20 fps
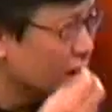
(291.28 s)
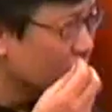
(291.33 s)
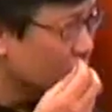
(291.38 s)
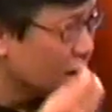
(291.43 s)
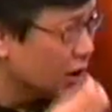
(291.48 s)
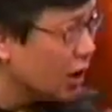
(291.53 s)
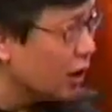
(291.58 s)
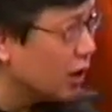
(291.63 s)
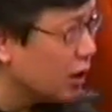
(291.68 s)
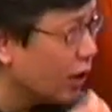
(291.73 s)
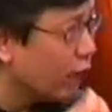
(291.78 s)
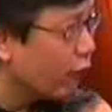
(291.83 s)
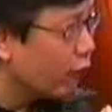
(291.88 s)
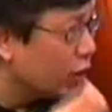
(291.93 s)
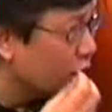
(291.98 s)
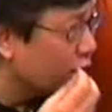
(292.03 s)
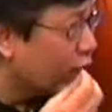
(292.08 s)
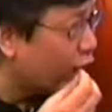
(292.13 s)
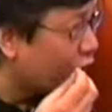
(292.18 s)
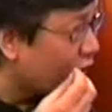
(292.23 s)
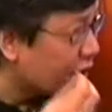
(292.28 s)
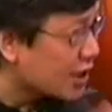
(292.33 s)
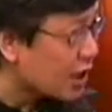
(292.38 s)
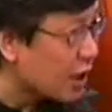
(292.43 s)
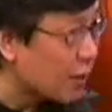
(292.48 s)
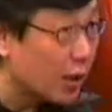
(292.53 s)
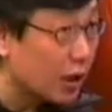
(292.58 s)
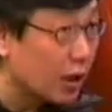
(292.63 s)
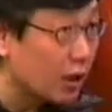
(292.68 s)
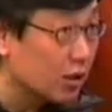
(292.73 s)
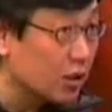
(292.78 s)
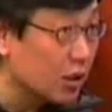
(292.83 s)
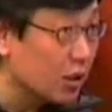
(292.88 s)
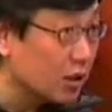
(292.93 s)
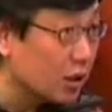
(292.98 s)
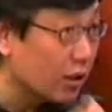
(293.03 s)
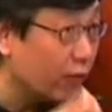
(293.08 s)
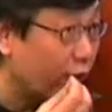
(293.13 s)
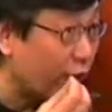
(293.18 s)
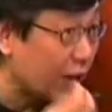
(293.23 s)
不是好事。你你你发现没
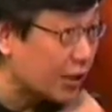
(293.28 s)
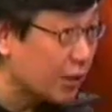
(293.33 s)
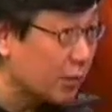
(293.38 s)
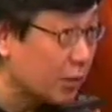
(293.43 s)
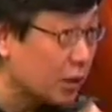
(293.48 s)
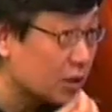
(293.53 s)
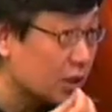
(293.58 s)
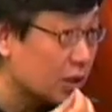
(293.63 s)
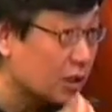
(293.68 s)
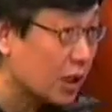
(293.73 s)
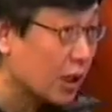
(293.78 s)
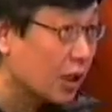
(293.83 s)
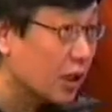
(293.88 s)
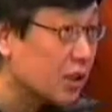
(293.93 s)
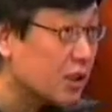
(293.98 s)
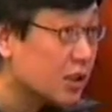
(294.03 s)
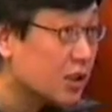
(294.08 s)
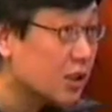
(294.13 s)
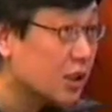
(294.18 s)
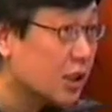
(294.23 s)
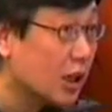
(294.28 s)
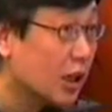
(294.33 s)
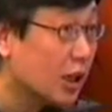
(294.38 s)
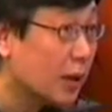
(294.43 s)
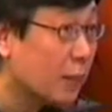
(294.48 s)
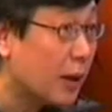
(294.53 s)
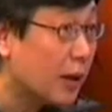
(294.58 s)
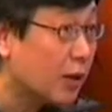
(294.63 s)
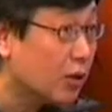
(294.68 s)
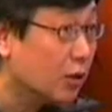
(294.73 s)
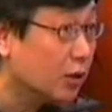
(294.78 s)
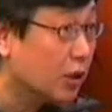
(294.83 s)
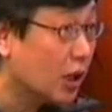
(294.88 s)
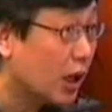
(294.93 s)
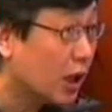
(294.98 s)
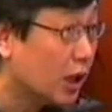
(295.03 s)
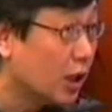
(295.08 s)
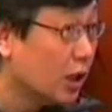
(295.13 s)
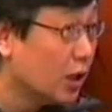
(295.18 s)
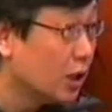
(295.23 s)
有？你你发现没有？整个事情里面
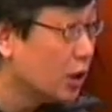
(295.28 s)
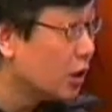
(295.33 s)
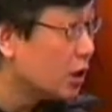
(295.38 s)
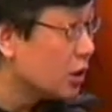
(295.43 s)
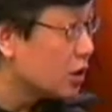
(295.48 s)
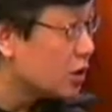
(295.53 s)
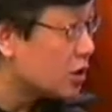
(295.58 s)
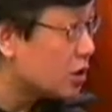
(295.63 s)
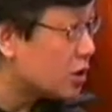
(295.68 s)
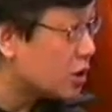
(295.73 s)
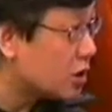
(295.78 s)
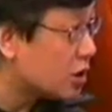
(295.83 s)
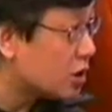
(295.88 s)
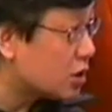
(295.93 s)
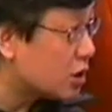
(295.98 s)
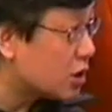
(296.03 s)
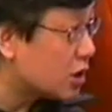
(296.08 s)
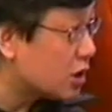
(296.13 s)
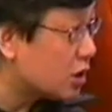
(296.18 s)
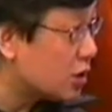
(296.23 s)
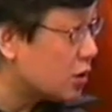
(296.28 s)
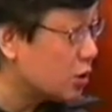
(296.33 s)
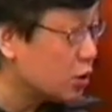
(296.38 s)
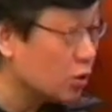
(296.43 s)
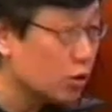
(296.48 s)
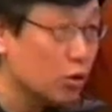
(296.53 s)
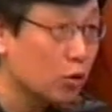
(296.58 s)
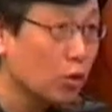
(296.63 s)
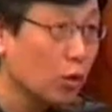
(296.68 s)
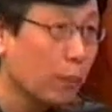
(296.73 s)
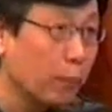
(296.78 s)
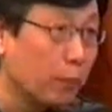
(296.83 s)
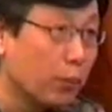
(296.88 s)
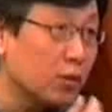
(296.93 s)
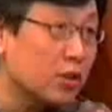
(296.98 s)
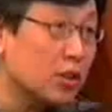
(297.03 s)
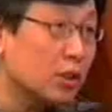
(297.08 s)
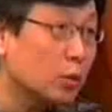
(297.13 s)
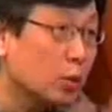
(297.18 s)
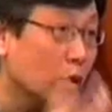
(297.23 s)
有点，就是
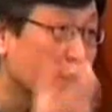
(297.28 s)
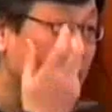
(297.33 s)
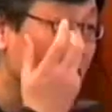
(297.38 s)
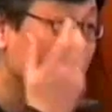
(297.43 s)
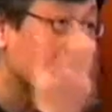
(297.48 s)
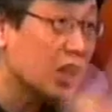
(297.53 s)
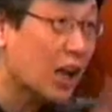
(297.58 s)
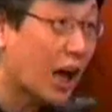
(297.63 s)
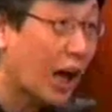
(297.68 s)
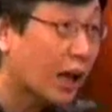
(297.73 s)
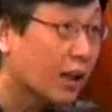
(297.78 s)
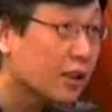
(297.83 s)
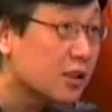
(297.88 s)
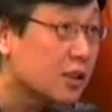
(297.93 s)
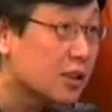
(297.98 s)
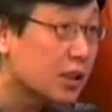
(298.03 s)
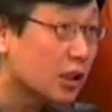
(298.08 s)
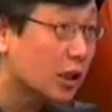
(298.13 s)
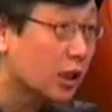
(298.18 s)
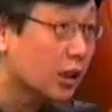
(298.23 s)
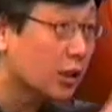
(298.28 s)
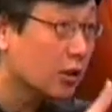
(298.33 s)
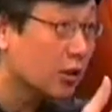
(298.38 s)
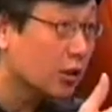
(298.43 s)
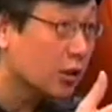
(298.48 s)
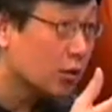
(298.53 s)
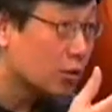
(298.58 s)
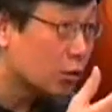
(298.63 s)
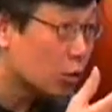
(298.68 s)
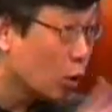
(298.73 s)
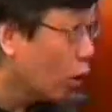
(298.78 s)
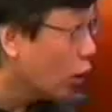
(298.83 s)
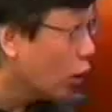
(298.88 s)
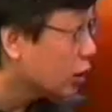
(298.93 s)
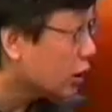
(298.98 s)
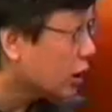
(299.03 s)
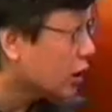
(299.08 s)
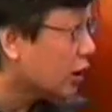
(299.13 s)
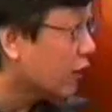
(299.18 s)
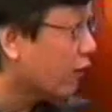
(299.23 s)
说不是对着强者。
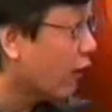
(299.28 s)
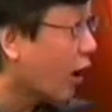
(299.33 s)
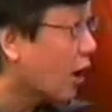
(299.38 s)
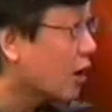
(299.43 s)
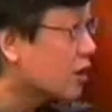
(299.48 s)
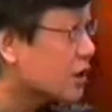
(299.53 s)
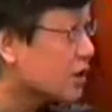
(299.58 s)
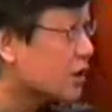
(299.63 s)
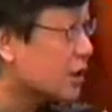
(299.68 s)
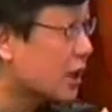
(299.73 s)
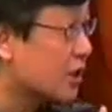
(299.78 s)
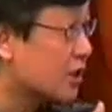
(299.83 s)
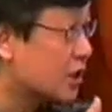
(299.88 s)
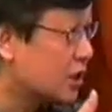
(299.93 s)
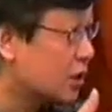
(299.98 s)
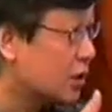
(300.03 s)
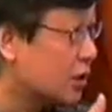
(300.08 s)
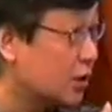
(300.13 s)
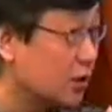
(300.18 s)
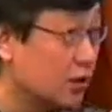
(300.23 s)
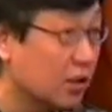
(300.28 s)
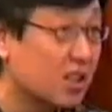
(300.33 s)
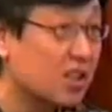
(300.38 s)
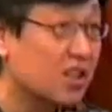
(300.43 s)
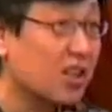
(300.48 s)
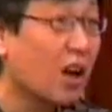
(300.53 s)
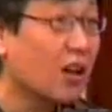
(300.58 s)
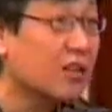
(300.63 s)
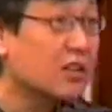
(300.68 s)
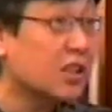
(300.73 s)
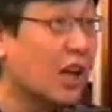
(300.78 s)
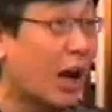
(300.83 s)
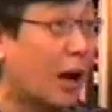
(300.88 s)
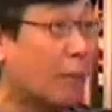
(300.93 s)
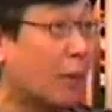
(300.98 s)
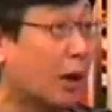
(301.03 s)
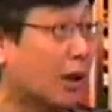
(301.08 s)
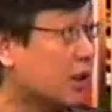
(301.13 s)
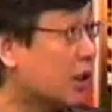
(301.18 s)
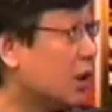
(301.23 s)
错的地方，而是在你
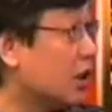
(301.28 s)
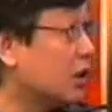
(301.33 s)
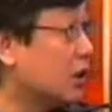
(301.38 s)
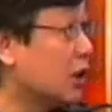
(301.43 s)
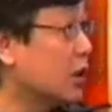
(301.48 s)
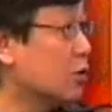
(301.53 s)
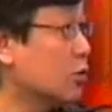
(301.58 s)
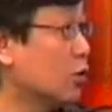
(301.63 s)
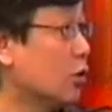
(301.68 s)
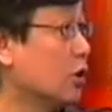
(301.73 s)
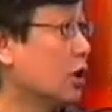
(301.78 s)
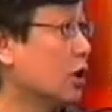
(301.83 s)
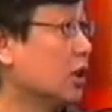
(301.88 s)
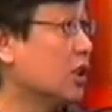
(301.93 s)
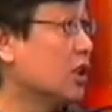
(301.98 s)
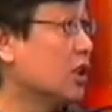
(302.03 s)
商家嘛，你一听